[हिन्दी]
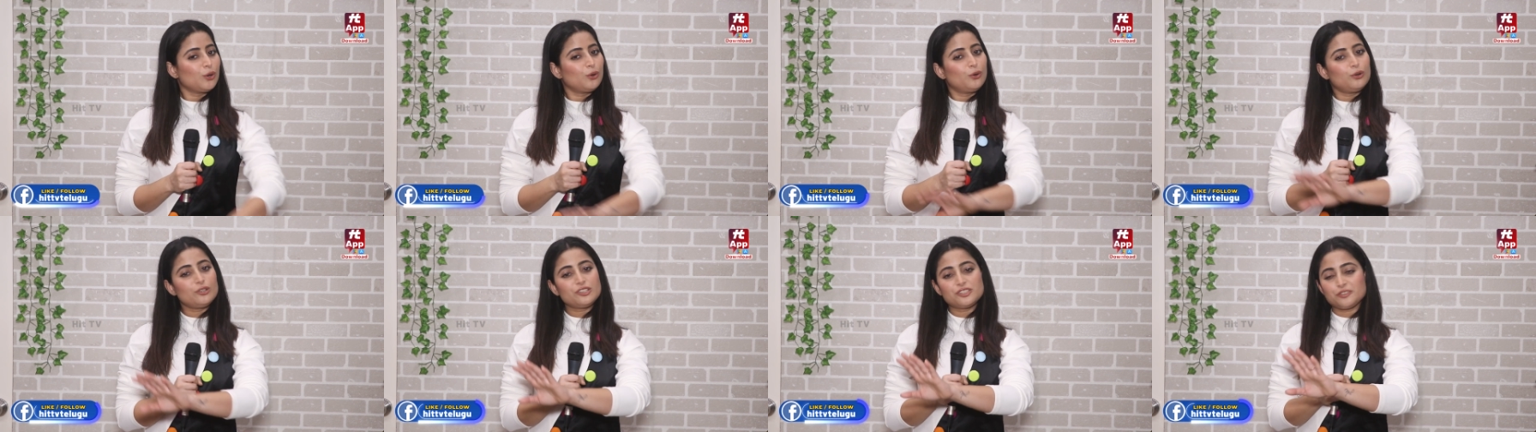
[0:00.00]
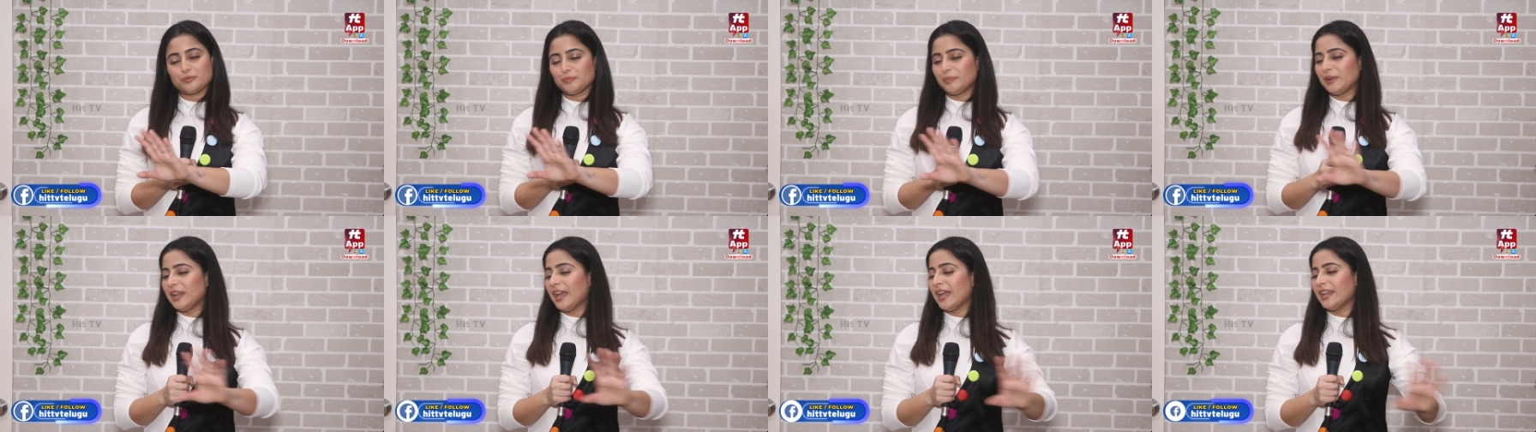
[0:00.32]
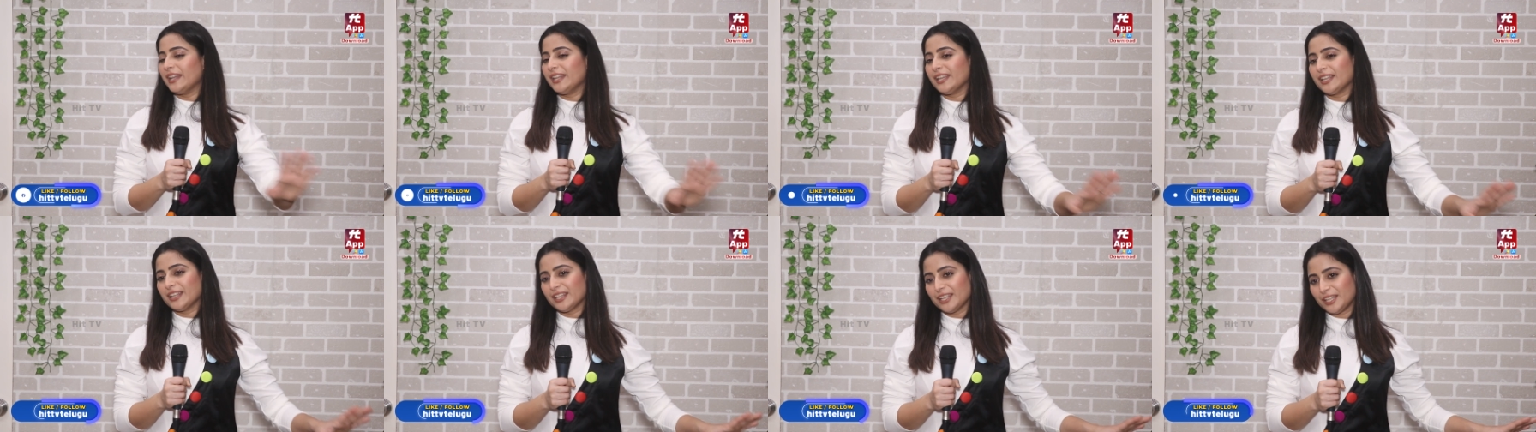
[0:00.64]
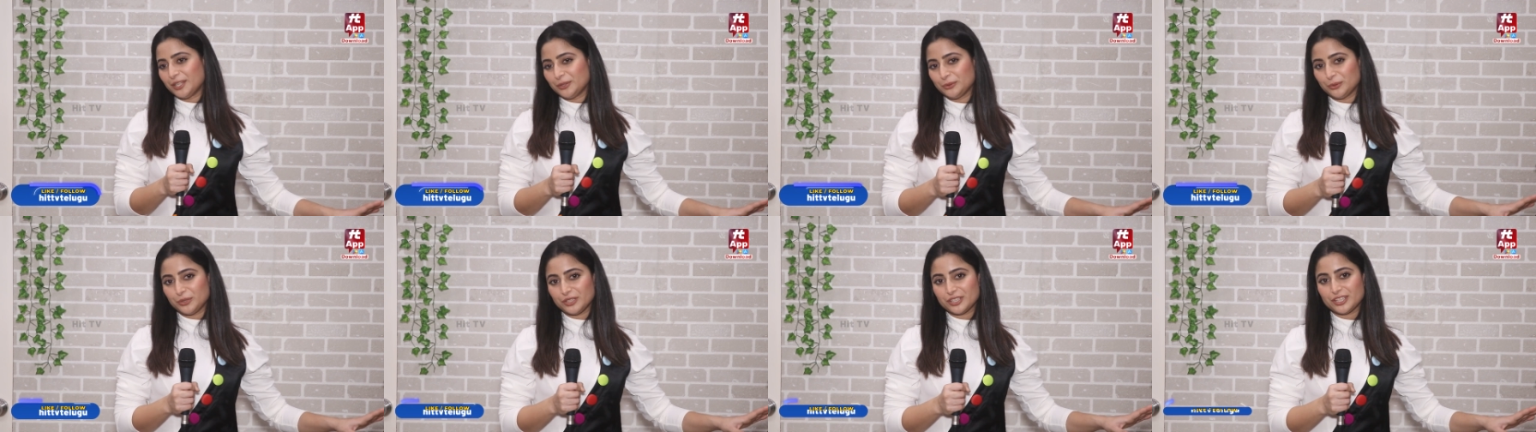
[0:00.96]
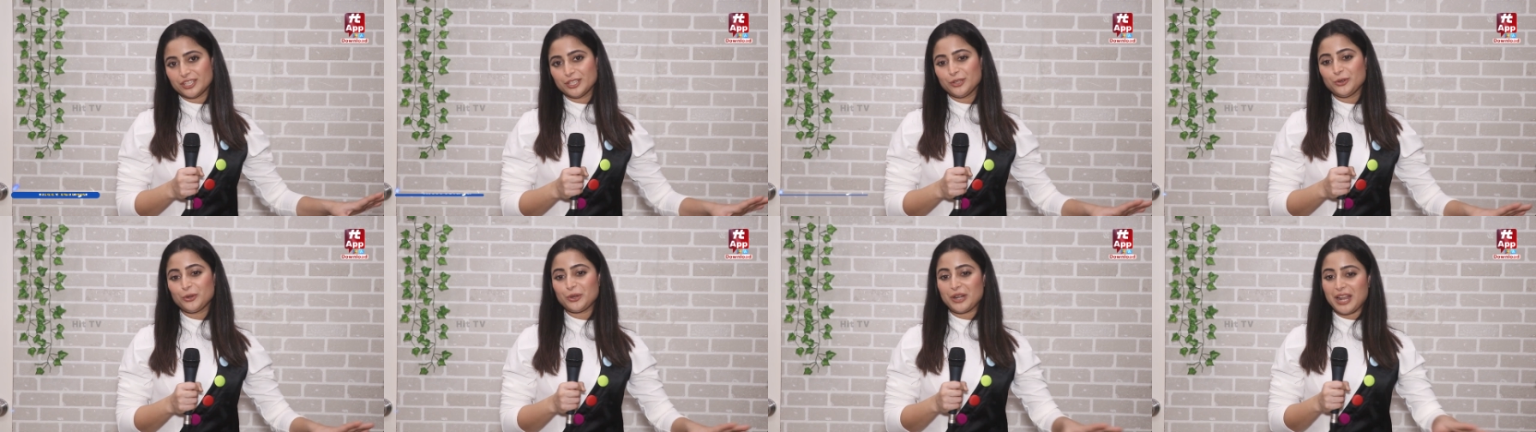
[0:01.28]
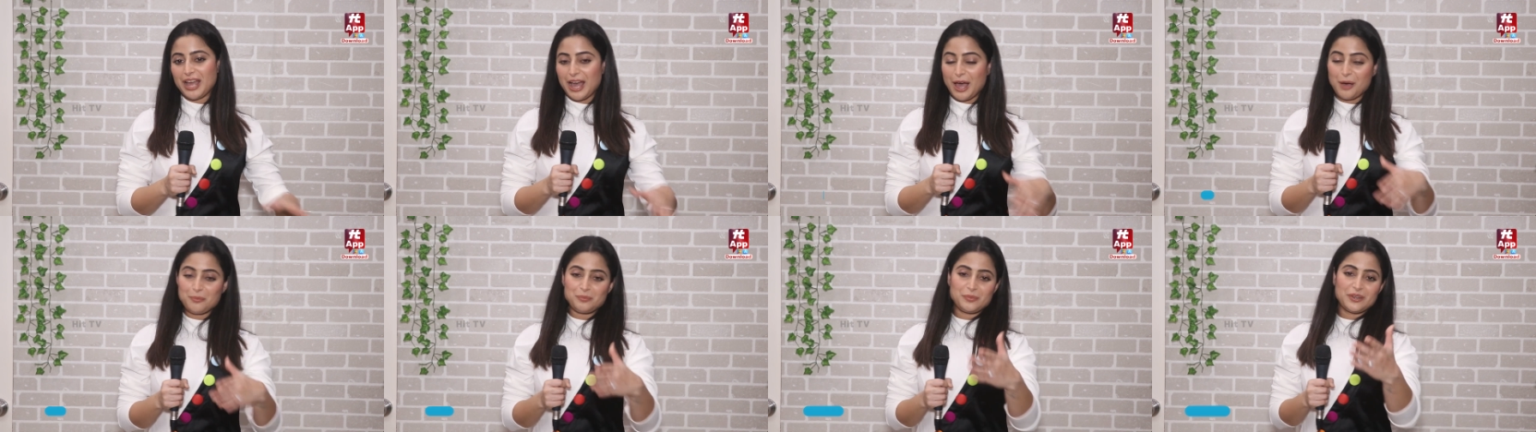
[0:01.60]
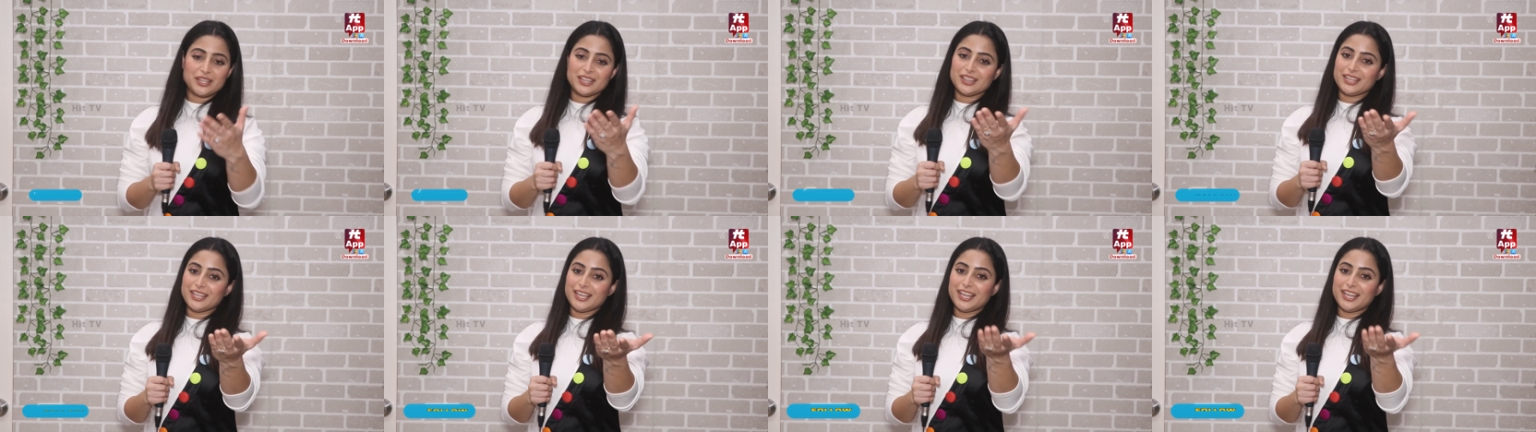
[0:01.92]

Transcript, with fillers: कुछ प्लानिंग नहीं हुई थी और आपने